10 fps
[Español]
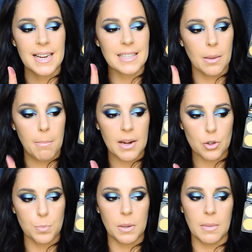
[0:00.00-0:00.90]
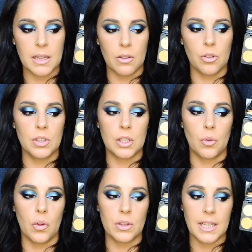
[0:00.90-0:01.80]
de las que menos pigmentación de
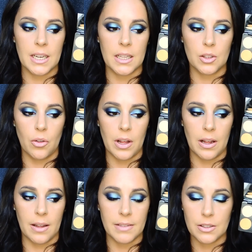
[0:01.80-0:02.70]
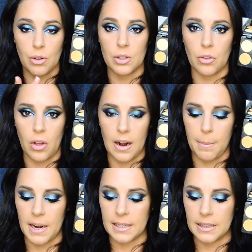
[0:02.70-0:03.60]
todo, tiene toda, dentro de toda
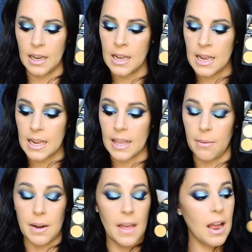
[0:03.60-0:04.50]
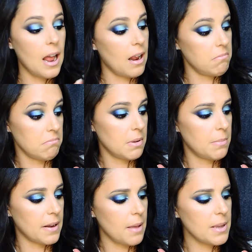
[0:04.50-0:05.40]
la paleta, que de verdad,
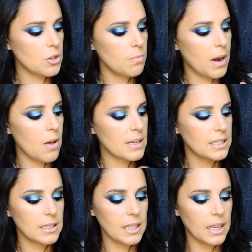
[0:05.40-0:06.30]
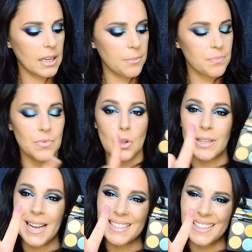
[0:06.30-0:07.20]
en verdad me ha asombrado bastante que no
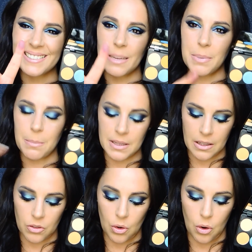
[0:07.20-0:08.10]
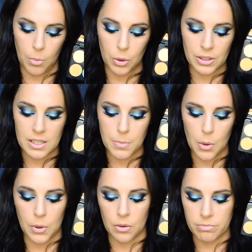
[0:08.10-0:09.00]
tenga tanta pigmentación como otras,
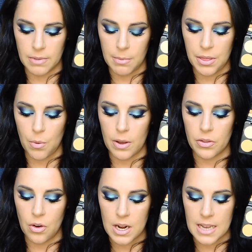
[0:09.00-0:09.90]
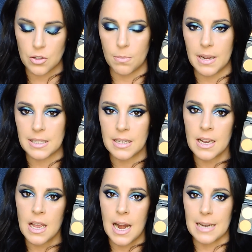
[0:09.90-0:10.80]
pero bueno, de vez en cuando en las sombras,
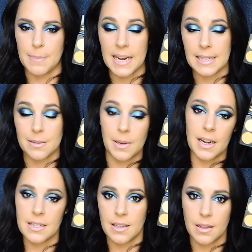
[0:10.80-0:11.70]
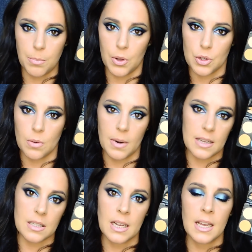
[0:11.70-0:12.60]
las paletas tienen este tipo de
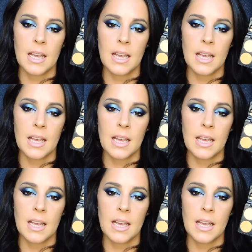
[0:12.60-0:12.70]
sombras